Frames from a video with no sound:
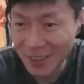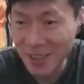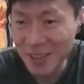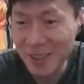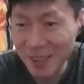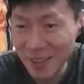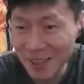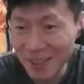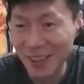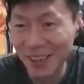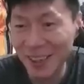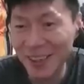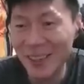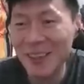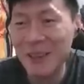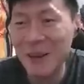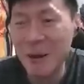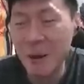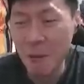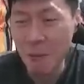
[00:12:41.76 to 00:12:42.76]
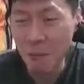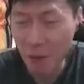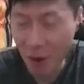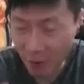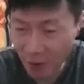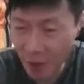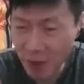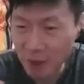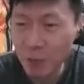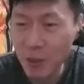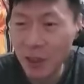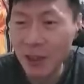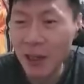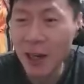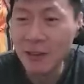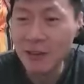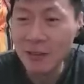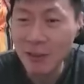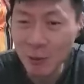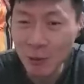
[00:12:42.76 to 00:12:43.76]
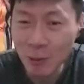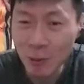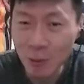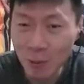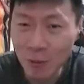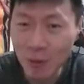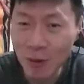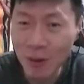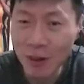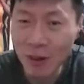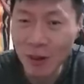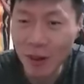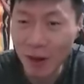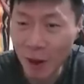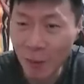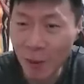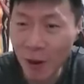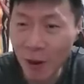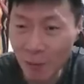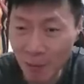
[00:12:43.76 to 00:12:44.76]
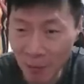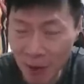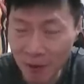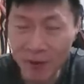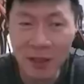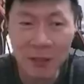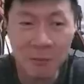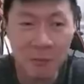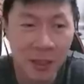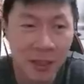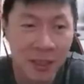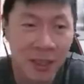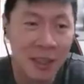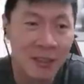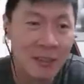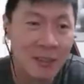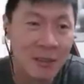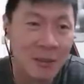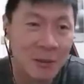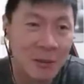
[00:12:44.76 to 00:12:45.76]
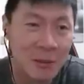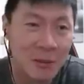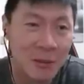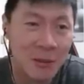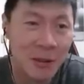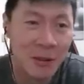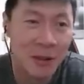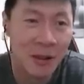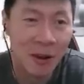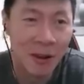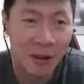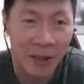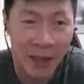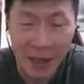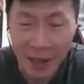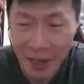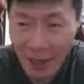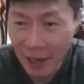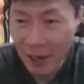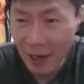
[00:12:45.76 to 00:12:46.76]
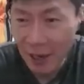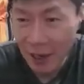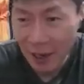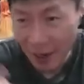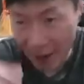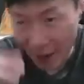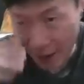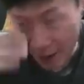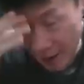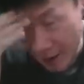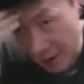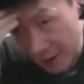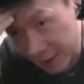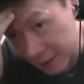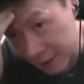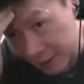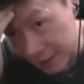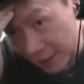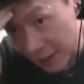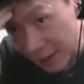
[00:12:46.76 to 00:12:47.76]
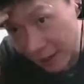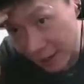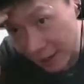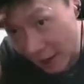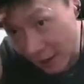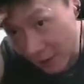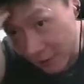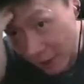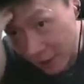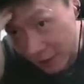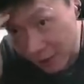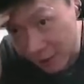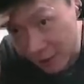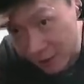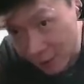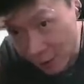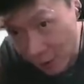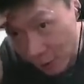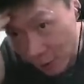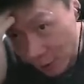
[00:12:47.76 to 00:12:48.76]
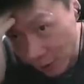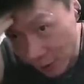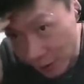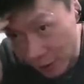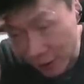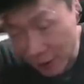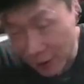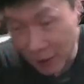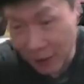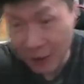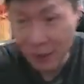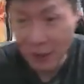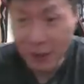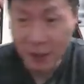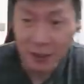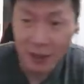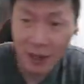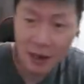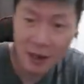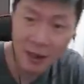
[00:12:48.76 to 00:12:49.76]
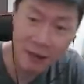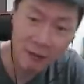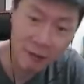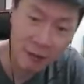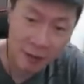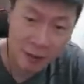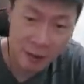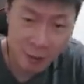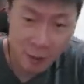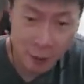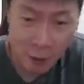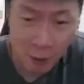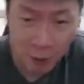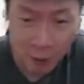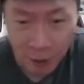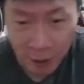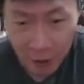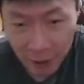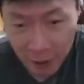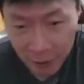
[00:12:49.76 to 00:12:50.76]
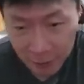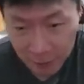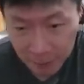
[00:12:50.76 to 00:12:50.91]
年轻人，麻烦你们看清楚，好不好？麻烦你们看清楚。OK，好。等一下，开放 Discord 等一下，开放 Discord